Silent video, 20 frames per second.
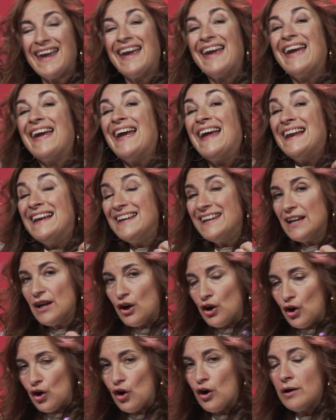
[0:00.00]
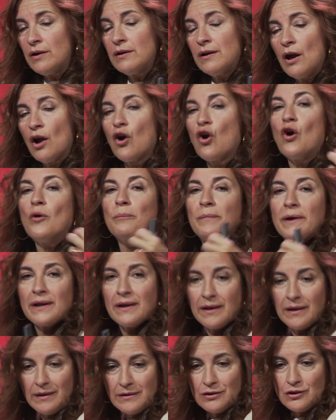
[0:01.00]
elijo
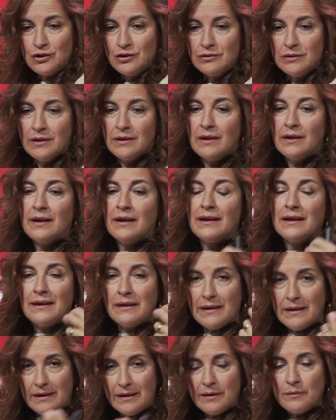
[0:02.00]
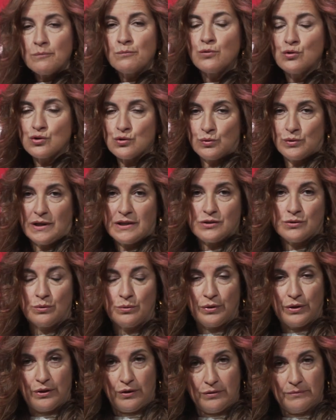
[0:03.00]
convergiendo y busco una
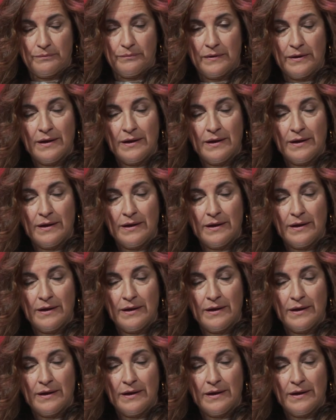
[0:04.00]
solución.